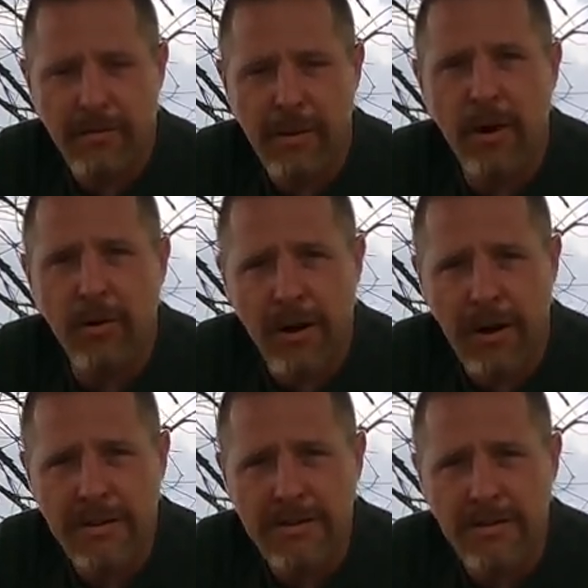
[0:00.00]
beim
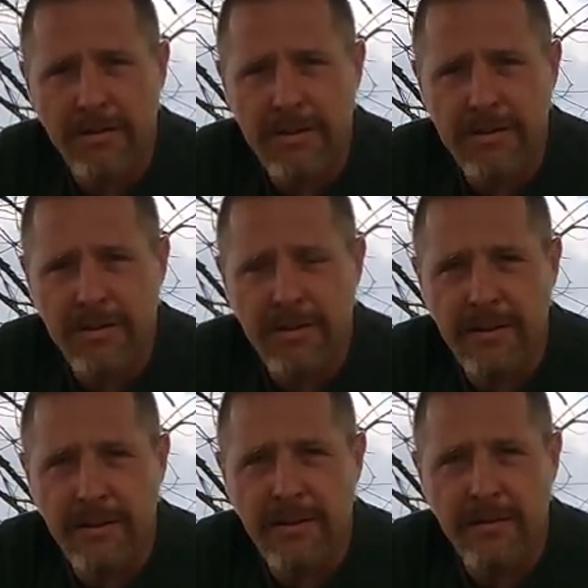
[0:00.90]
Augenarzt gewesen,
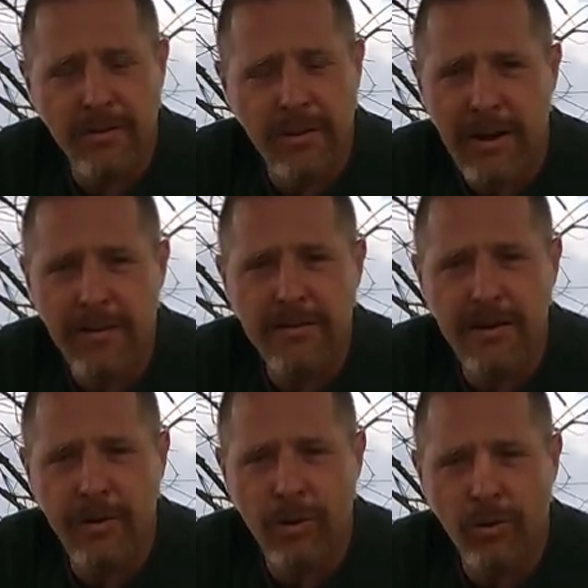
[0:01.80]
und alles
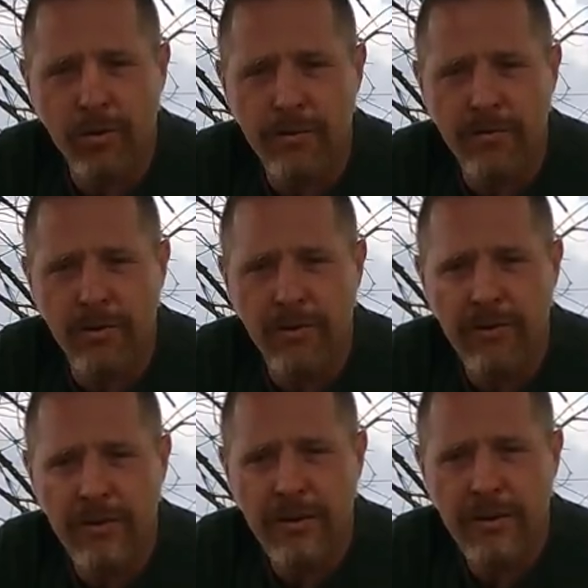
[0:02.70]
immer ohne Befund.